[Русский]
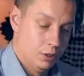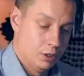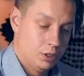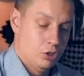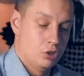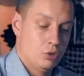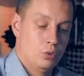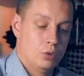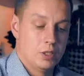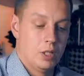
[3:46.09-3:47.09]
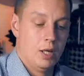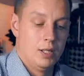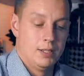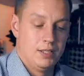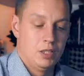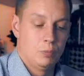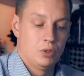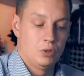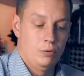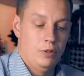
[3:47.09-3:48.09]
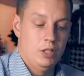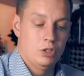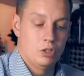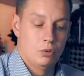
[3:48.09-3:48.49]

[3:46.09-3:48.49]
Это значит, что у нас здесь подразумевается,